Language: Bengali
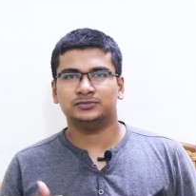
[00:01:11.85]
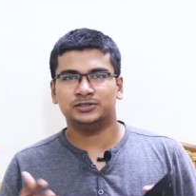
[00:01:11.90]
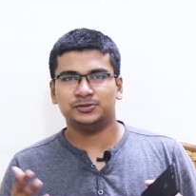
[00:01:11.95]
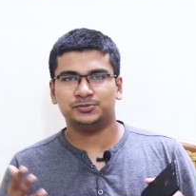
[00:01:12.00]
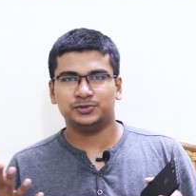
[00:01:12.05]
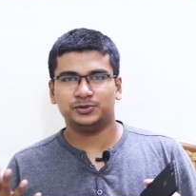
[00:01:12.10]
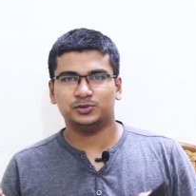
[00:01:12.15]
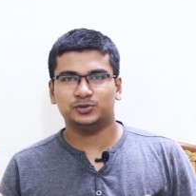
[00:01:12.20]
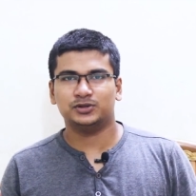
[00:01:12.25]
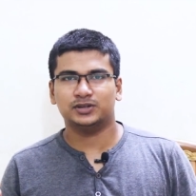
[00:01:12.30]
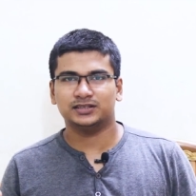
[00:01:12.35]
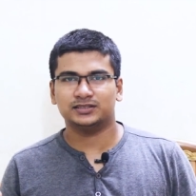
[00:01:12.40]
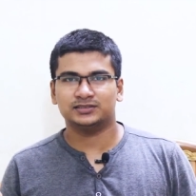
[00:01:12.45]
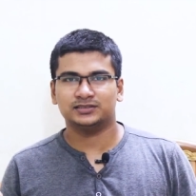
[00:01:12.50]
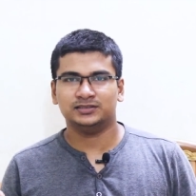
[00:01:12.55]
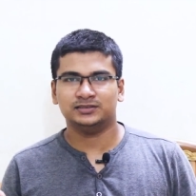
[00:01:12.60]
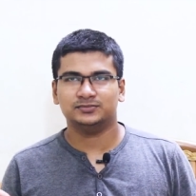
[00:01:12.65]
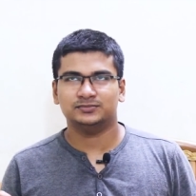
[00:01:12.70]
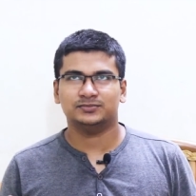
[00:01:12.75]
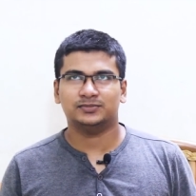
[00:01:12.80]
জিপিউগুলো
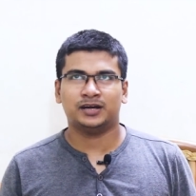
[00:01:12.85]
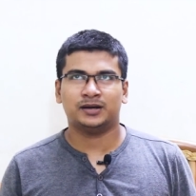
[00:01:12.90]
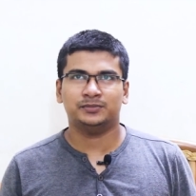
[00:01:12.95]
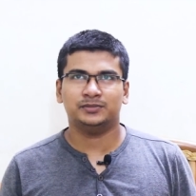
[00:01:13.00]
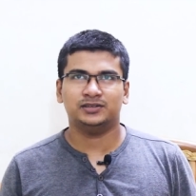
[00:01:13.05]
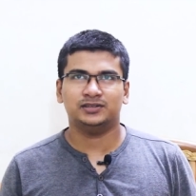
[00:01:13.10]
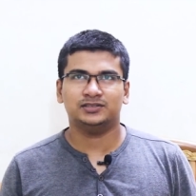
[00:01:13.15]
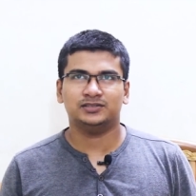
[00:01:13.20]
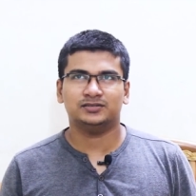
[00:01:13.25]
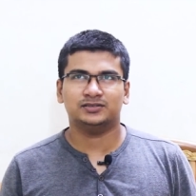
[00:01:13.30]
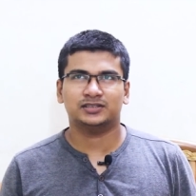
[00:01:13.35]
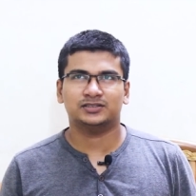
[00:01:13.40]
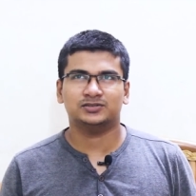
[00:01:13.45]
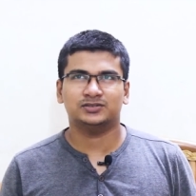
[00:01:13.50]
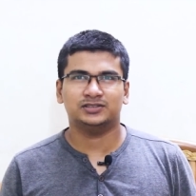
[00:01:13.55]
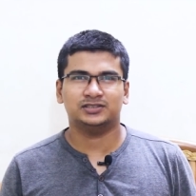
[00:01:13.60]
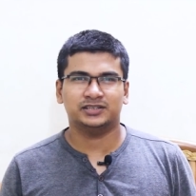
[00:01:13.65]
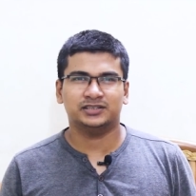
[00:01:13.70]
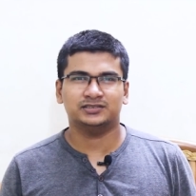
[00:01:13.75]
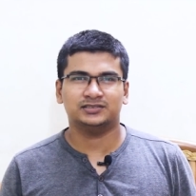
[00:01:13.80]
আছে আমি নিজেও
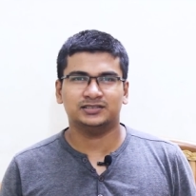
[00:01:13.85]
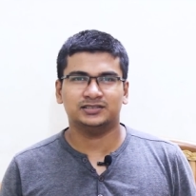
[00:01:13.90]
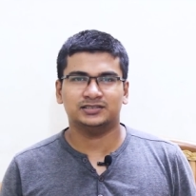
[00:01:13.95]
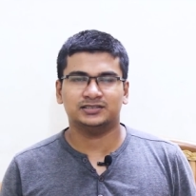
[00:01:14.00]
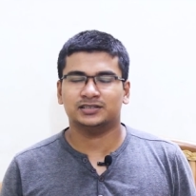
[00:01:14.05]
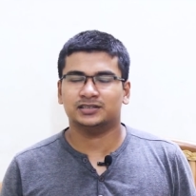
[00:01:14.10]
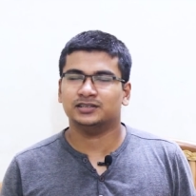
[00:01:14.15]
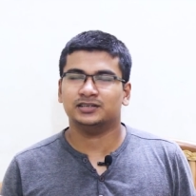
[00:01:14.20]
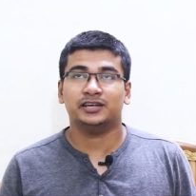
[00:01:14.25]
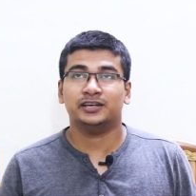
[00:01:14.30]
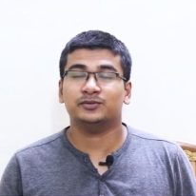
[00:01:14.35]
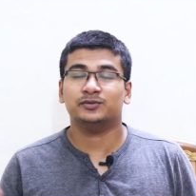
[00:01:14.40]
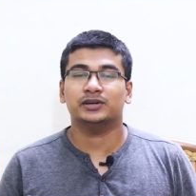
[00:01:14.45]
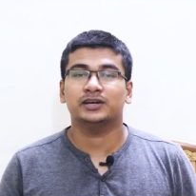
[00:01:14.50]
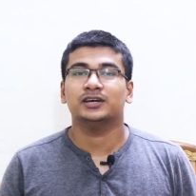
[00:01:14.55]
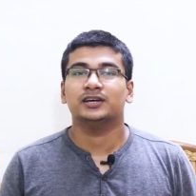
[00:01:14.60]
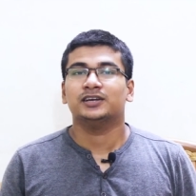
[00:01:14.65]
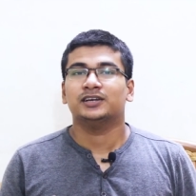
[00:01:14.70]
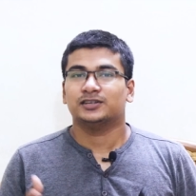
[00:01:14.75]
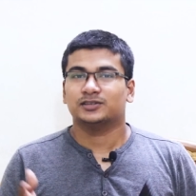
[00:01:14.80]
অ্যাকচুয়ালি টেন সিরিজ চালাই এনিওয়ে
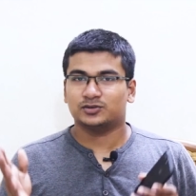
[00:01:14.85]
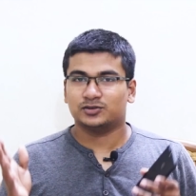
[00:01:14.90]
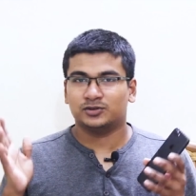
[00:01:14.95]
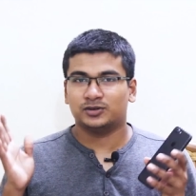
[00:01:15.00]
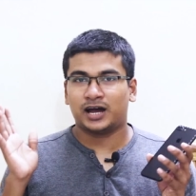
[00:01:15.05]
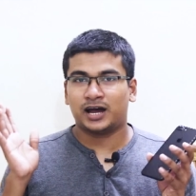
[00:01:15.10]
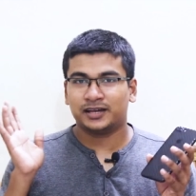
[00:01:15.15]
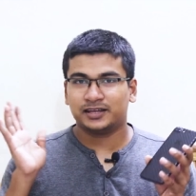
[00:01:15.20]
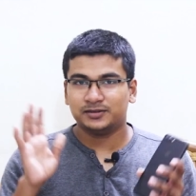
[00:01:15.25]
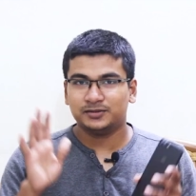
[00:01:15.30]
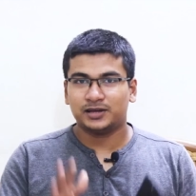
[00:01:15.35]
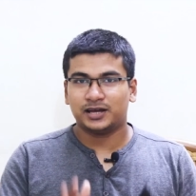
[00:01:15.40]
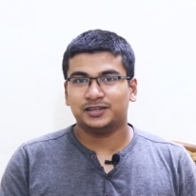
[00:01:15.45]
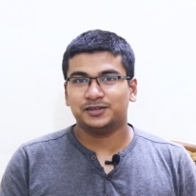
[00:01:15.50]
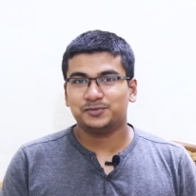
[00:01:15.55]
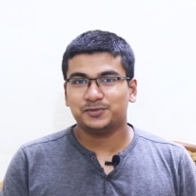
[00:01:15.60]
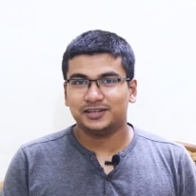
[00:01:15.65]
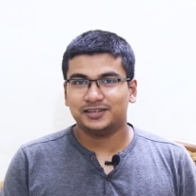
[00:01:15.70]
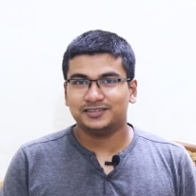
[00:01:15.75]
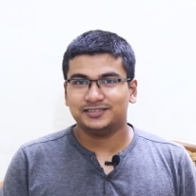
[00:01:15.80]
সো আগে
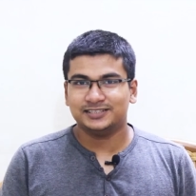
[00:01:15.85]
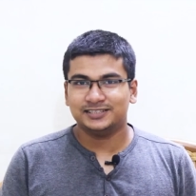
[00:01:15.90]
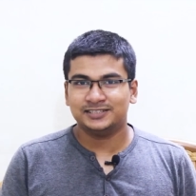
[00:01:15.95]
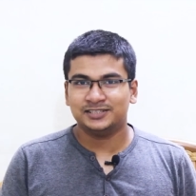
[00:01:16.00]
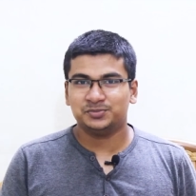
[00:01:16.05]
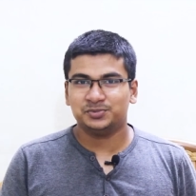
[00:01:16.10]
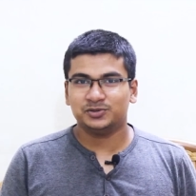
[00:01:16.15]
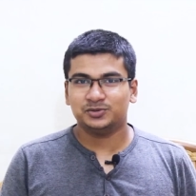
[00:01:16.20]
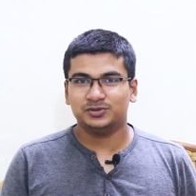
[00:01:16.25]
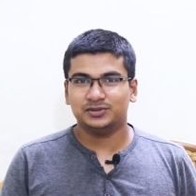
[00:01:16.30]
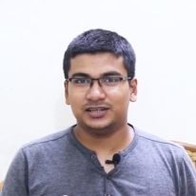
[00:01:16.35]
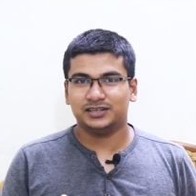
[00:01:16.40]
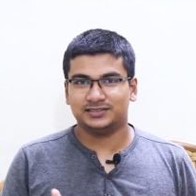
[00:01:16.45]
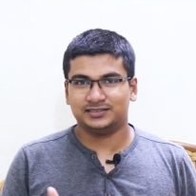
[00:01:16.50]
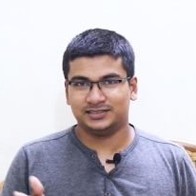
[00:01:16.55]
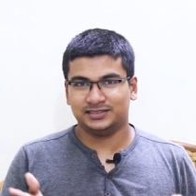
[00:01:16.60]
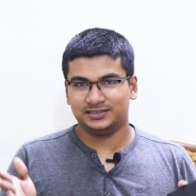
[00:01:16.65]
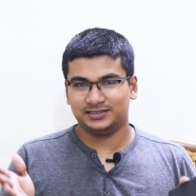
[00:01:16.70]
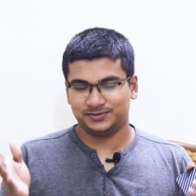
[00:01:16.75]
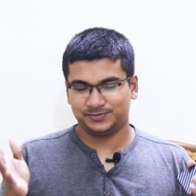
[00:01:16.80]
আদিমকালের যে জিপিউগুলো
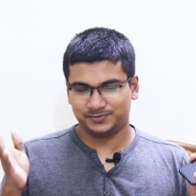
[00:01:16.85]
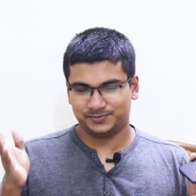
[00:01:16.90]
আছে